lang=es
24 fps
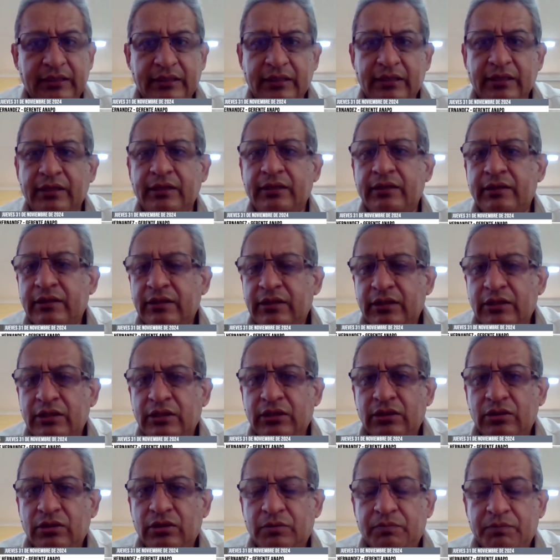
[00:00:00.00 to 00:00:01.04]
de que
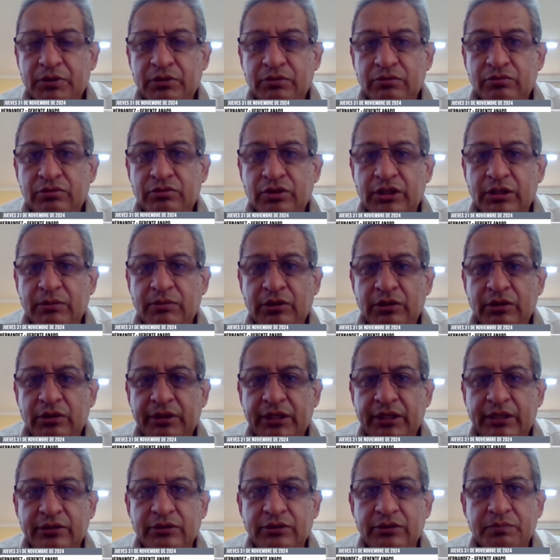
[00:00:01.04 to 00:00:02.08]
los productores
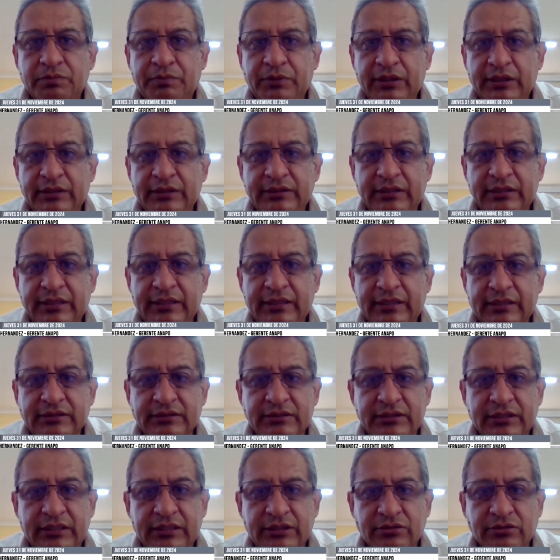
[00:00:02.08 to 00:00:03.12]
bolivianos puedan tener
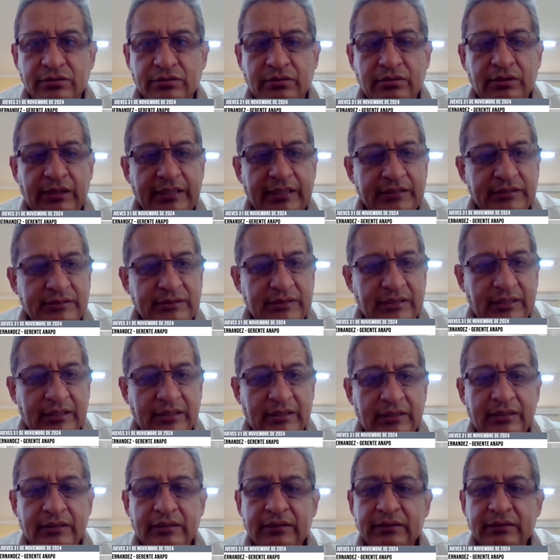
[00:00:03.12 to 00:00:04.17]
acceso a
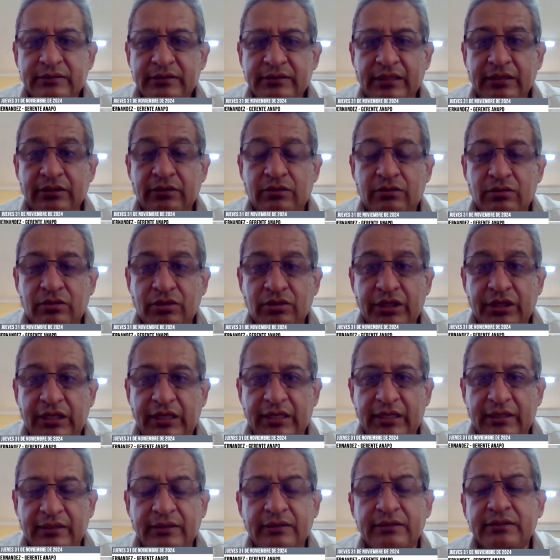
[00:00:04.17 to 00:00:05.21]
esta
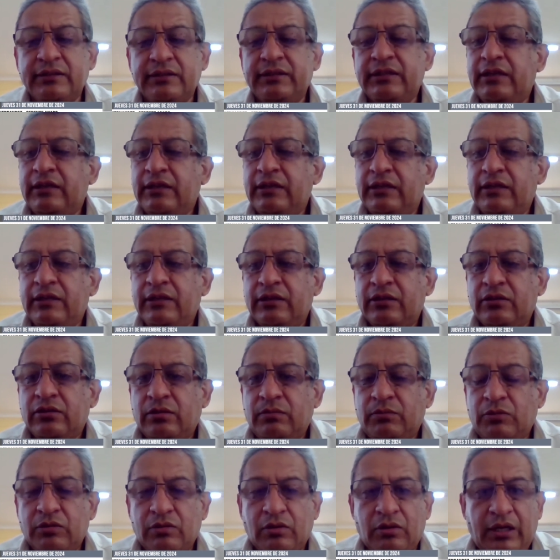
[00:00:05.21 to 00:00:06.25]
tecnología,
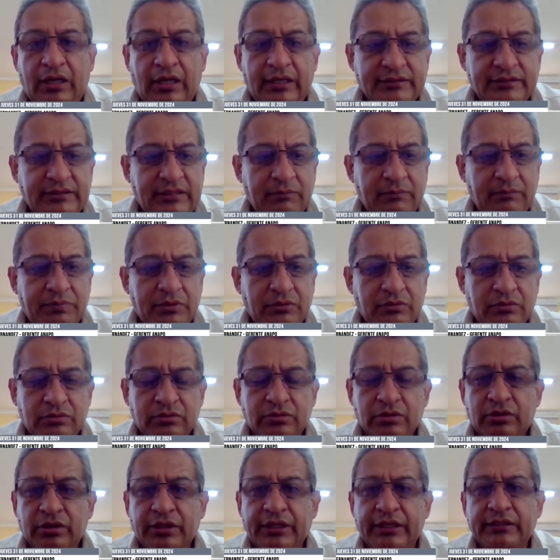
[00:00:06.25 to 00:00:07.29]
como lo hacen
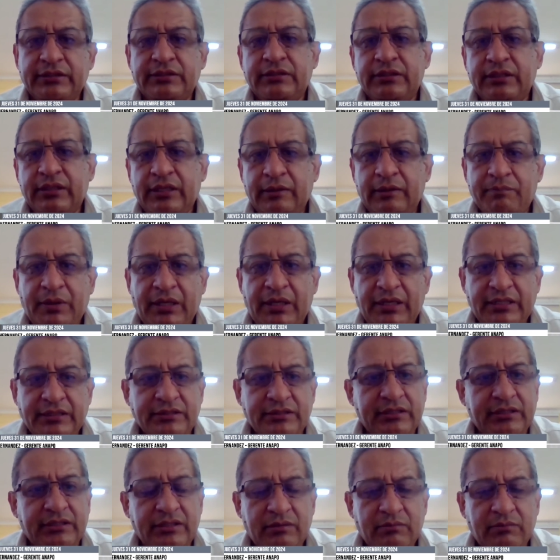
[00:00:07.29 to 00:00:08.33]
productores de
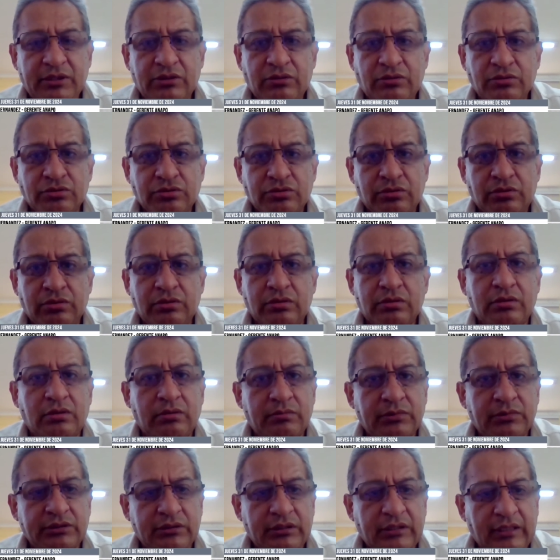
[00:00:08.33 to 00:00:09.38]
países del
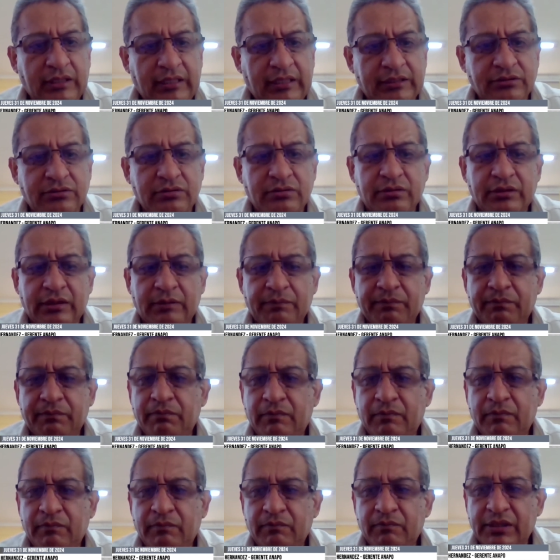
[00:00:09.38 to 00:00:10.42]
Mercosur, como es el caso de
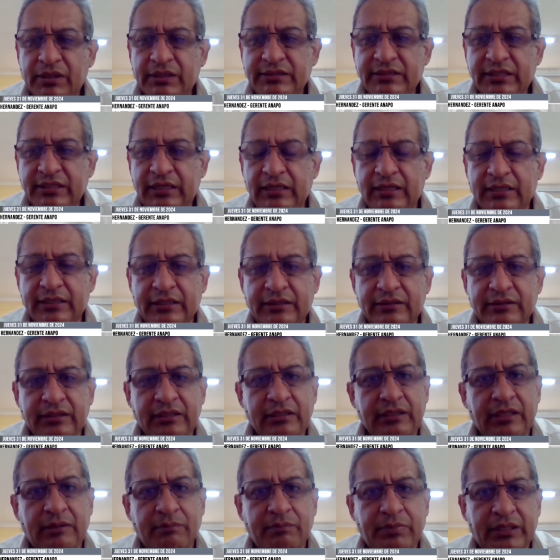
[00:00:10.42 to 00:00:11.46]
Brasil,
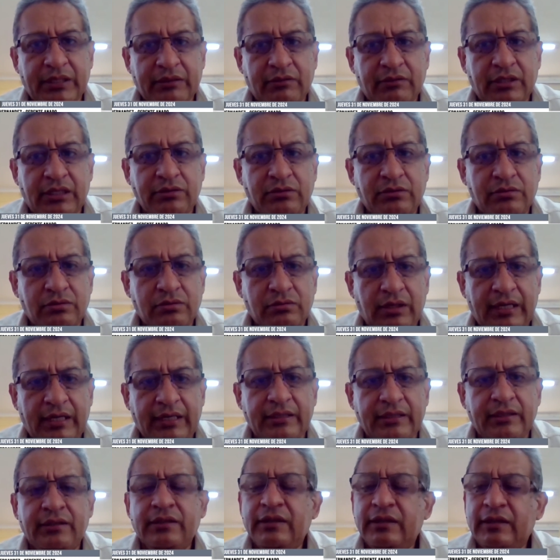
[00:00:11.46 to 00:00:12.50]
Argentina, Paraguay,
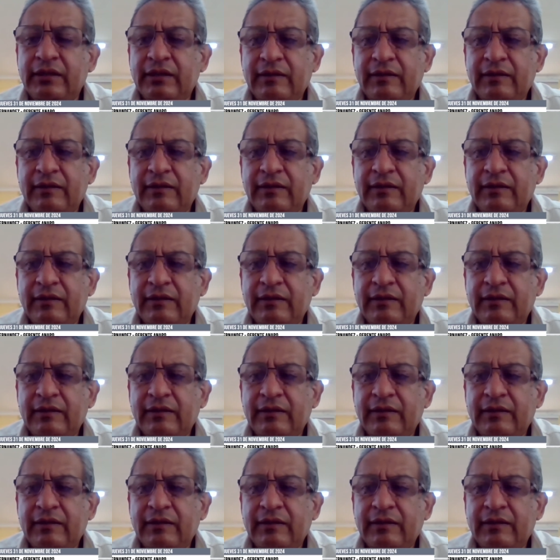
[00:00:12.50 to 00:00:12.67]
Uruguay,